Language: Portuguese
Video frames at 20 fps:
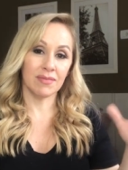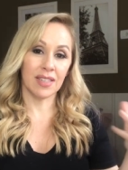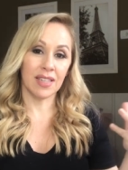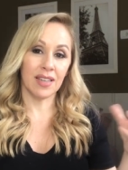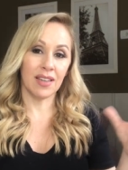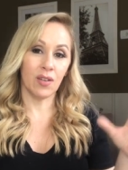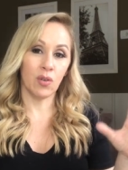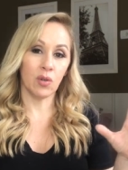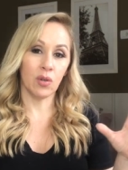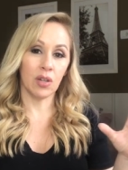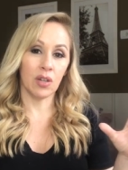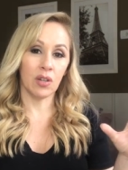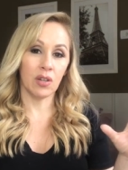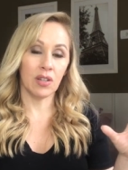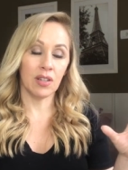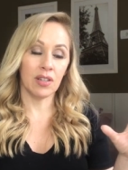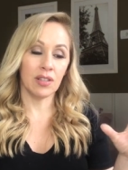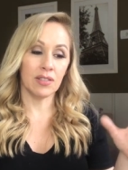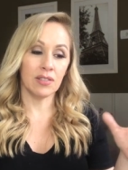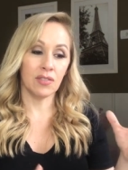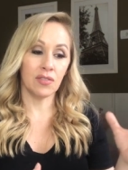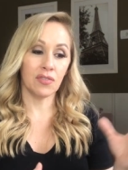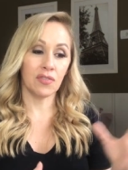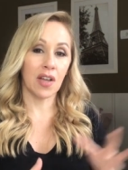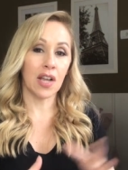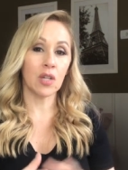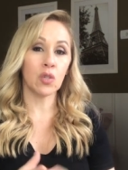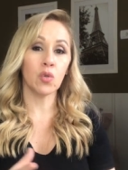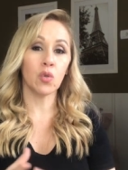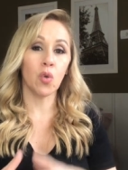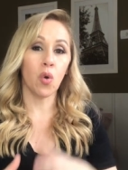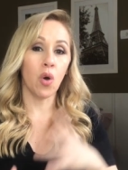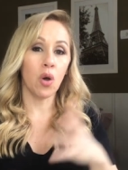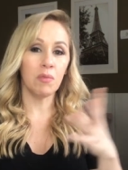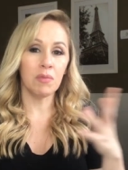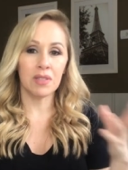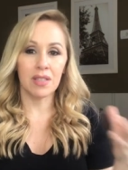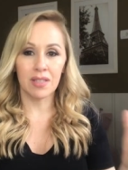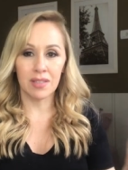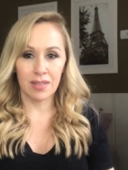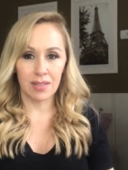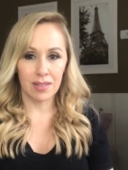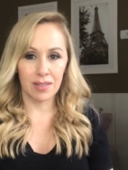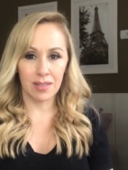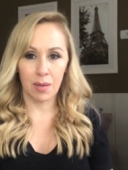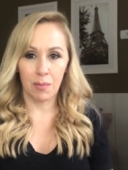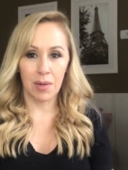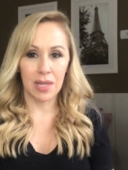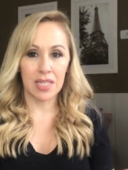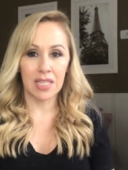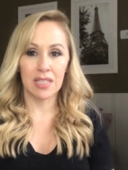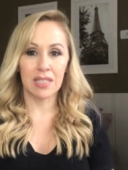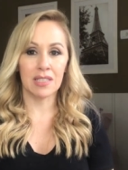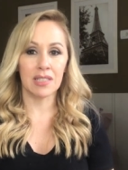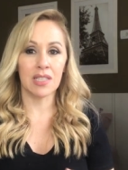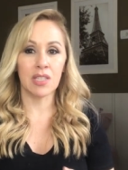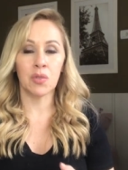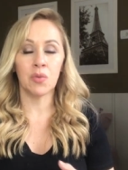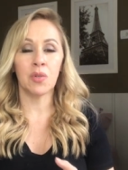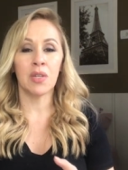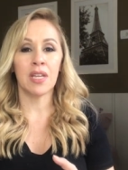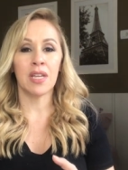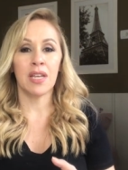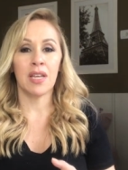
Eu, eu, eu não falo o nome desse samaritano,